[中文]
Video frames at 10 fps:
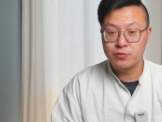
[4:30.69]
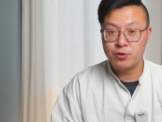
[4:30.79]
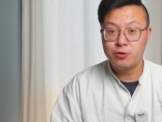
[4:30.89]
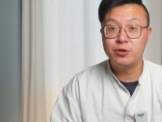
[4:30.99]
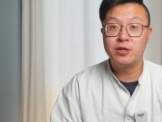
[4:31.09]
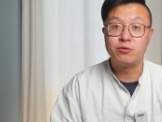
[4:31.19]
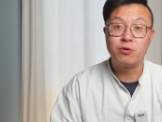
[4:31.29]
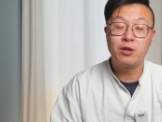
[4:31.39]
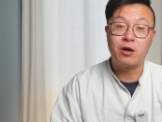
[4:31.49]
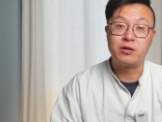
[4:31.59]
对于很
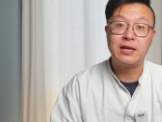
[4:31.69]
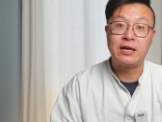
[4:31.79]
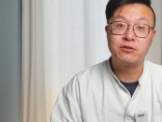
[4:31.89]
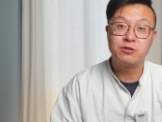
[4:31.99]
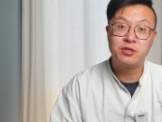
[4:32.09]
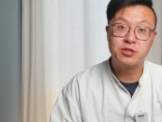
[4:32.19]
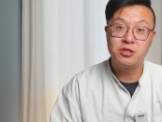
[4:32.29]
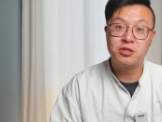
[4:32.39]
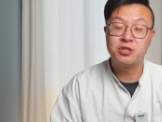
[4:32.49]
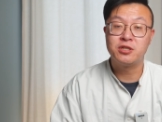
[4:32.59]
多老人来说，这
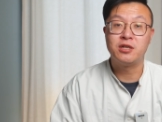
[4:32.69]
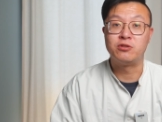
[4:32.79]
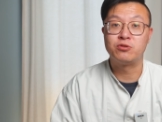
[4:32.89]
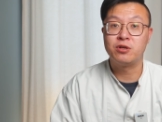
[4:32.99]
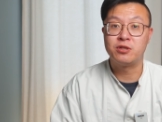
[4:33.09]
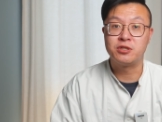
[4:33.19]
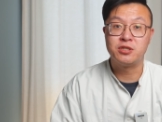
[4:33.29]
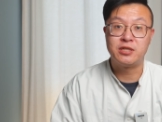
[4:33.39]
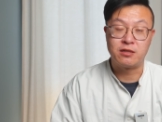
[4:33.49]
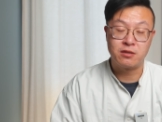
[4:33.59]
真的是一个很重要的
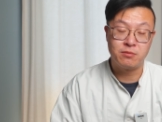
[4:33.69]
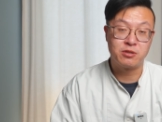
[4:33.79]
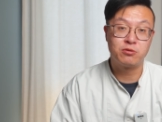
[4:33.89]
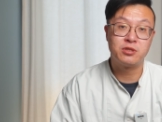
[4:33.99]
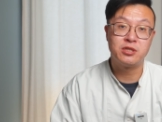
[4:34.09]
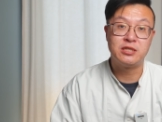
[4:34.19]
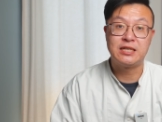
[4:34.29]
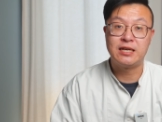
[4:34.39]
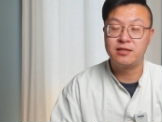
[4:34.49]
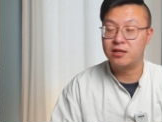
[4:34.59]
事情。特别说是一
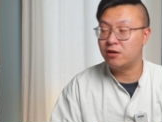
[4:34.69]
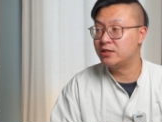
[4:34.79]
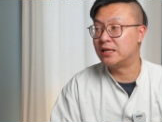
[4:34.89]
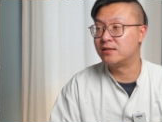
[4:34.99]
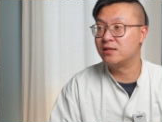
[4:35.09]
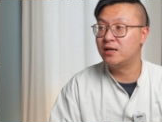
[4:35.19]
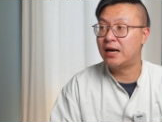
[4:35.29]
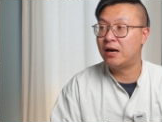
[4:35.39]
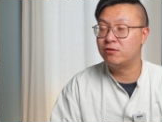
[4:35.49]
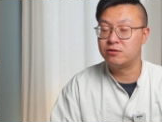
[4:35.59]
些跌倒检测
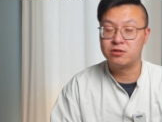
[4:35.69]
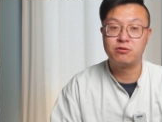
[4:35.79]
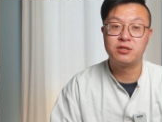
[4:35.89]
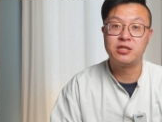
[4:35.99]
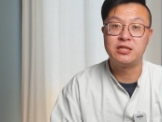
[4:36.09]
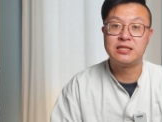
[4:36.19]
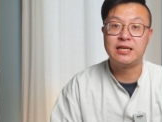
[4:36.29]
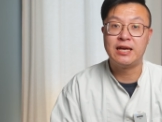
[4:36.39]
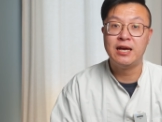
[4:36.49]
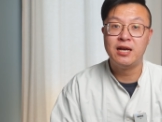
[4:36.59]
啊，或者说是一
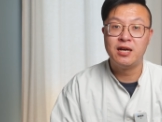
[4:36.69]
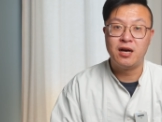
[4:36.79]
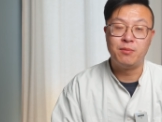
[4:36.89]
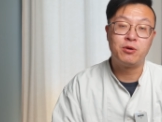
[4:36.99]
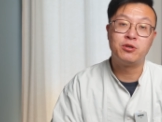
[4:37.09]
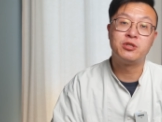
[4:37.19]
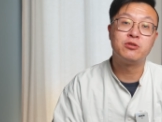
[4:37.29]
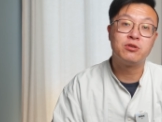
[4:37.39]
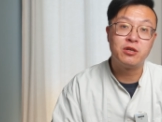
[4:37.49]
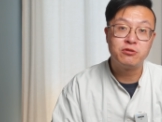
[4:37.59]
些。啊，包括之前
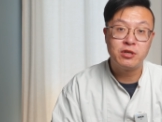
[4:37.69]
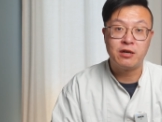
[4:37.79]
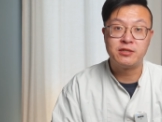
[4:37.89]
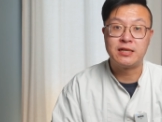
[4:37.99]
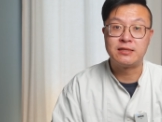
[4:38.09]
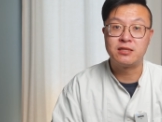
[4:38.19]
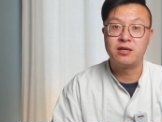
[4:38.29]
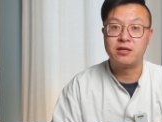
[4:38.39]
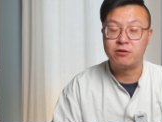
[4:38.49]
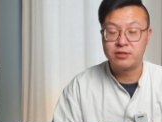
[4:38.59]
说到血氧检
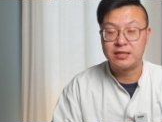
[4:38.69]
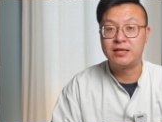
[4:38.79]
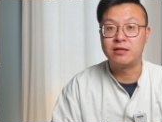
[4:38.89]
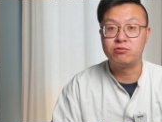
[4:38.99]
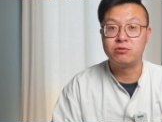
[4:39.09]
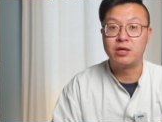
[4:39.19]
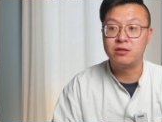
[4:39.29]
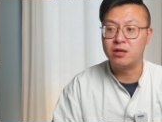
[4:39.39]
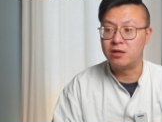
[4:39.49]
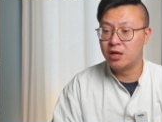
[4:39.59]
测，然后心电图等
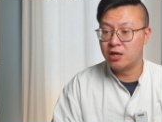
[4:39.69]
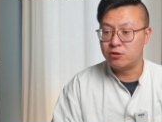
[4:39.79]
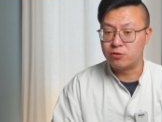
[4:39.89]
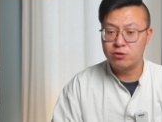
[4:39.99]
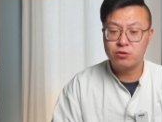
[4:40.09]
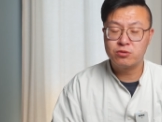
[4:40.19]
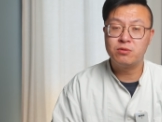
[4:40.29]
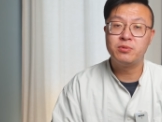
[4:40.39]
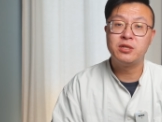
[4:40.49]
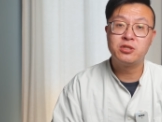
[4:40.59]
等，有的时候
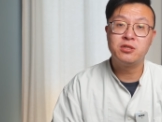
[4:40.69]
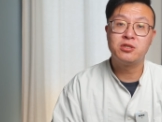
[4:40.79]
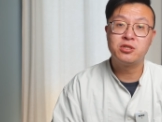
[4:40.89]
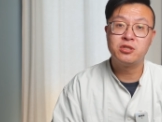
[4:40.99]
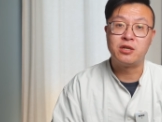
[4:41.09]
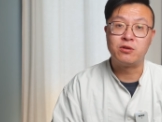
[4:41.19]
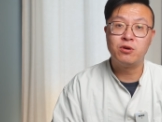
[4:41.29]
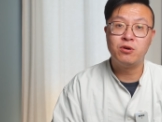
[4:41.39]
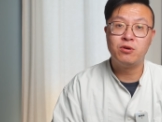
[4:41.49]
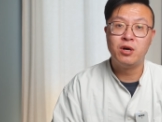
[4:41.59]
说不定真的是能
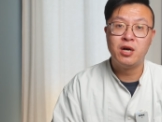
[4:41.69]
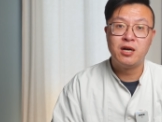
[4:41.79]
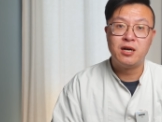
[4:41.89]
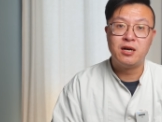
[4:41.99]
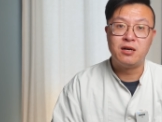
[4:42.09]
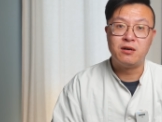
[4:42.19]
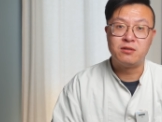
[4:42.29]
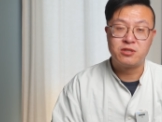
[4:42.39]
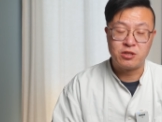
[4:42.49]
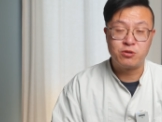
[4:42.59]
够
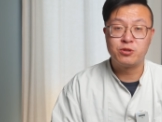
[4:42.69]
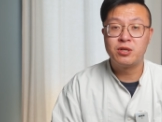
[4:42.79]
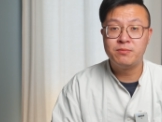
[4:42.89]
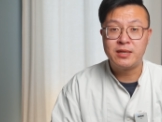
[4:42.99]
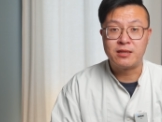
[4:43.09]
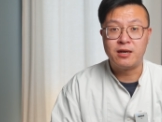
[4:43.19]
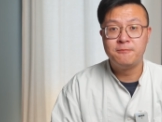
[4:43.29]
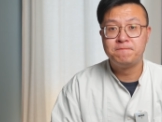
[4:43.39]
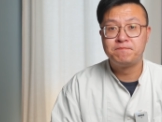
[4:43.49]
呃拯救生命的。